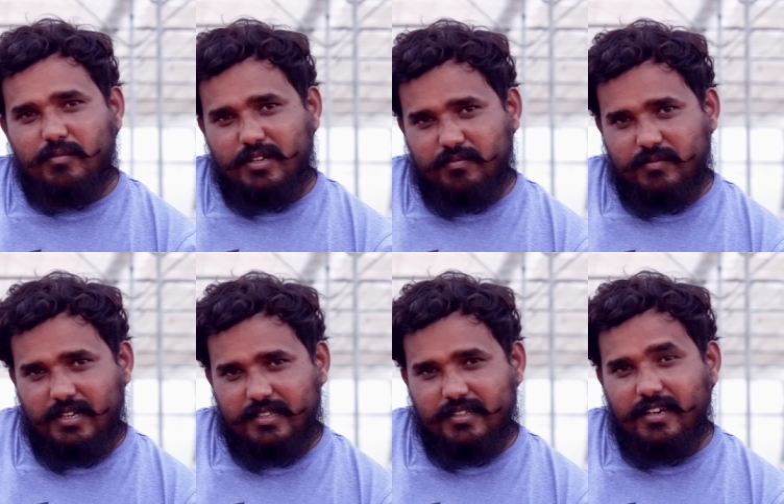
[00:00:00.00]
మనం
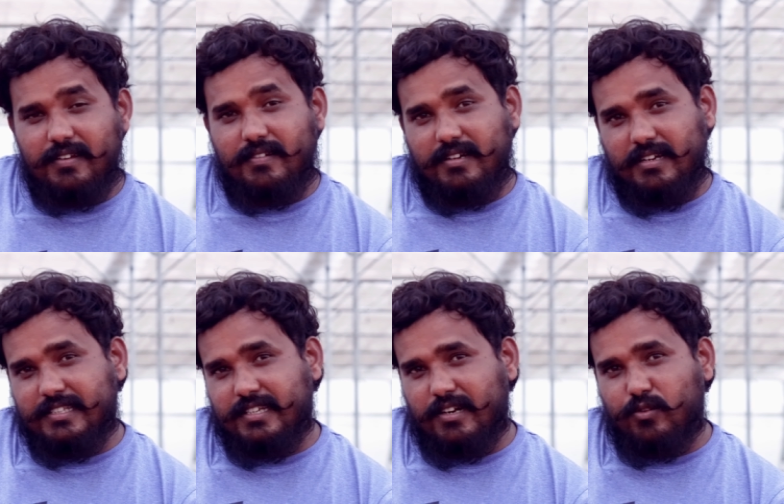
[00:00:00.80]
అందరూ
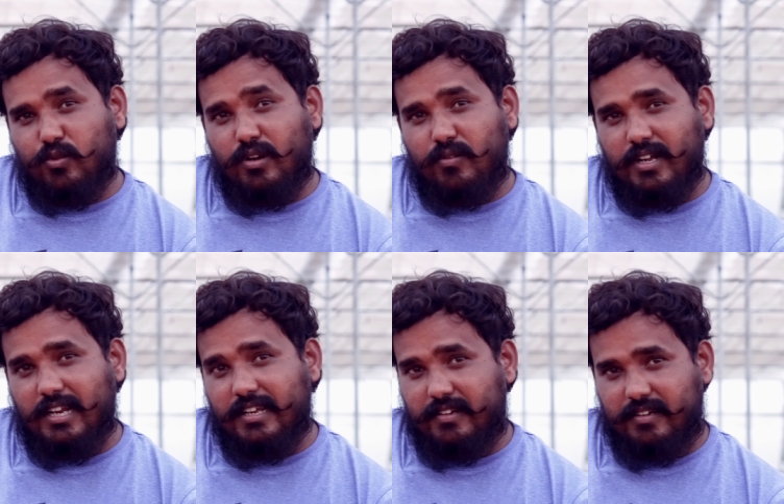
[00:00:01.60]
కలిసికట్టుగా
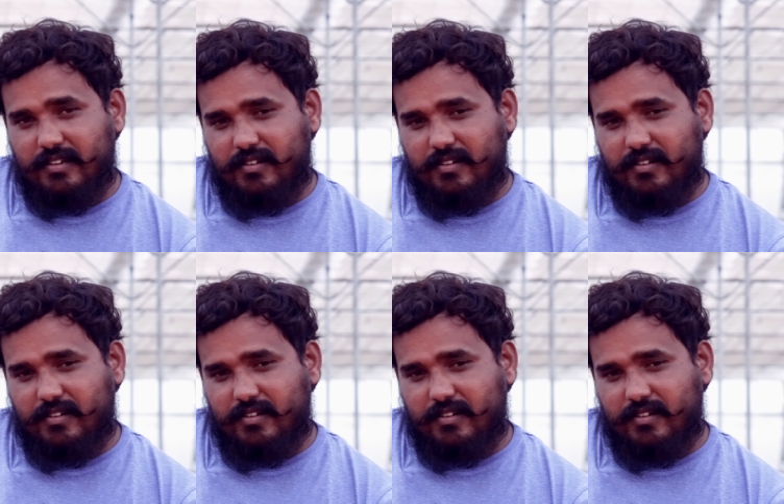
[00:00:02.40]
ఉండాలి